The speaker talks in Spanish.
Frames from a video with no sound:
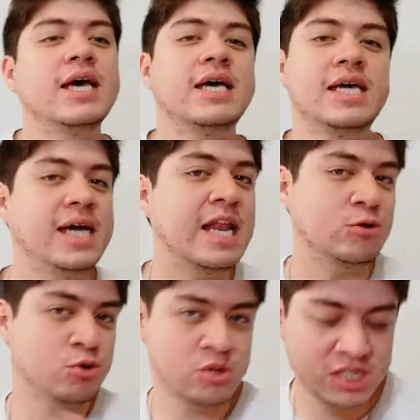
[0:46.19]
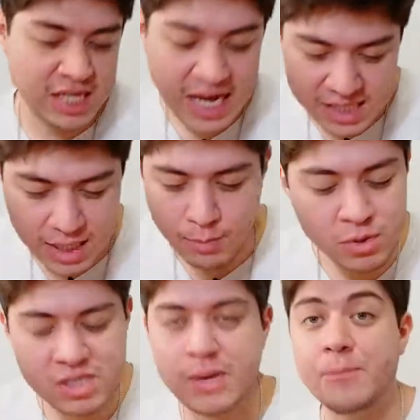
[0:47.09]
y el asunto es así, muy
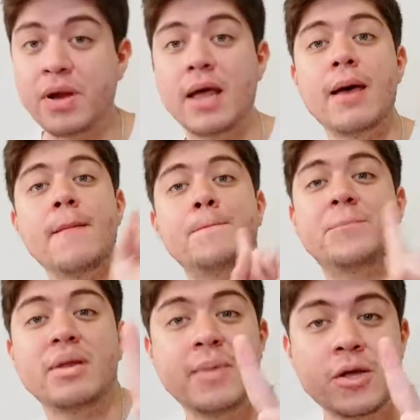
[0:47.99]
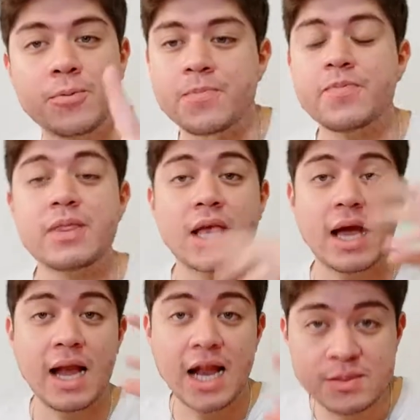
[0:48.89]
simple. Primero,
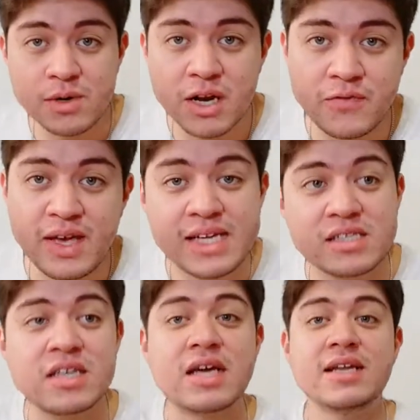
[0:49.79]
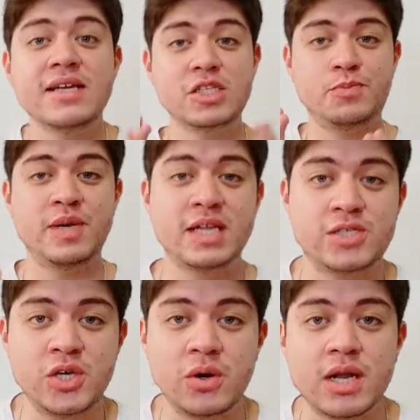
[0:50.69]
las biografías te dan
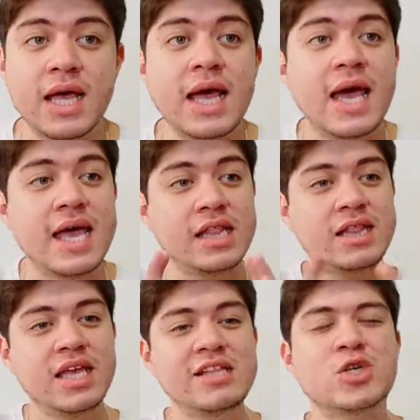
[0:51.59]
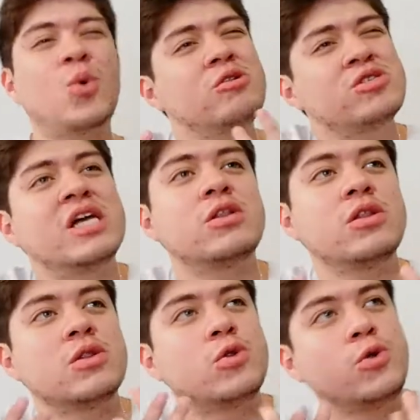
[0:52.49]
inspiración. ¿Entiendes cuántos
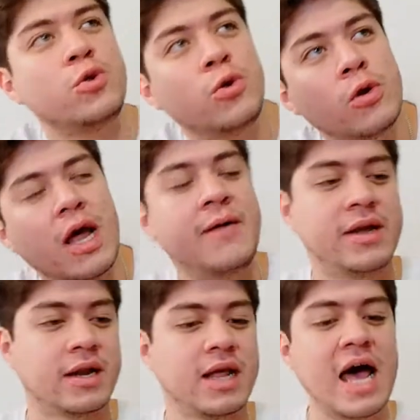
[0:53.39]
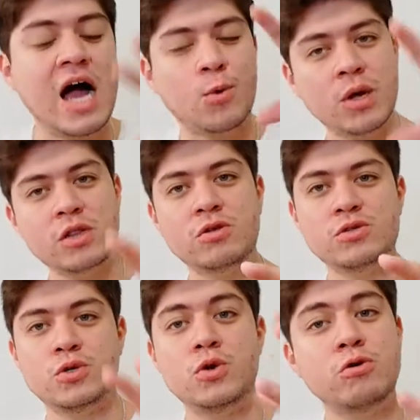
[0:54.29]
Mm, a ver, ¿a
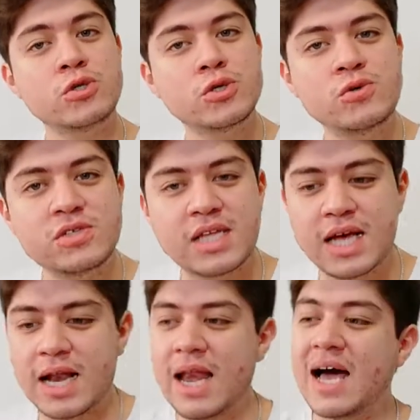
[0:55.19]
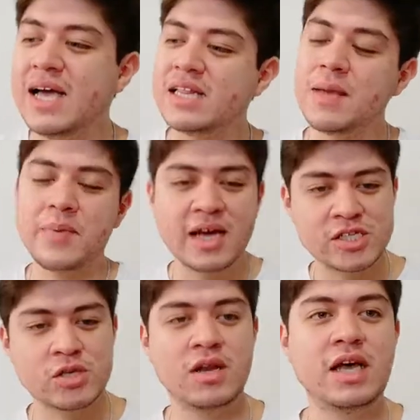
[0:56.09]
cuántos no nos gusta la típica
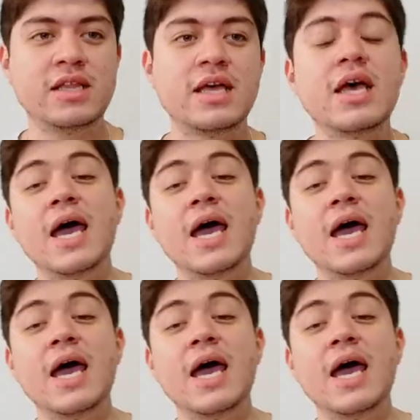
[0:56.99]
historia de